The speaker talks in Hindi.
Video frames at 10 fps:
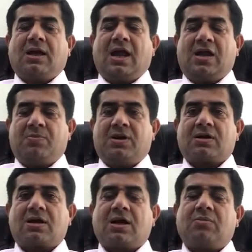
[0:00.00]
हैंडमेड
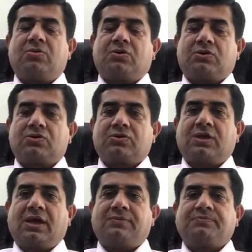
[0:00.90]
का काम बहुत
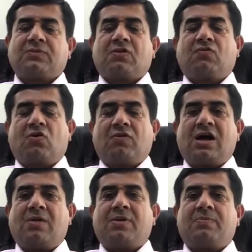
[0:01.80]
होता है वो
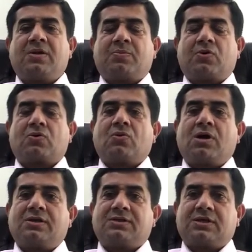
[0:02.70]
वहाँ पे अपने प्रोडक्ट को
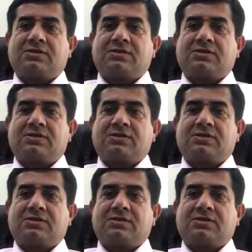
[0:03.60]
लॉन्च कर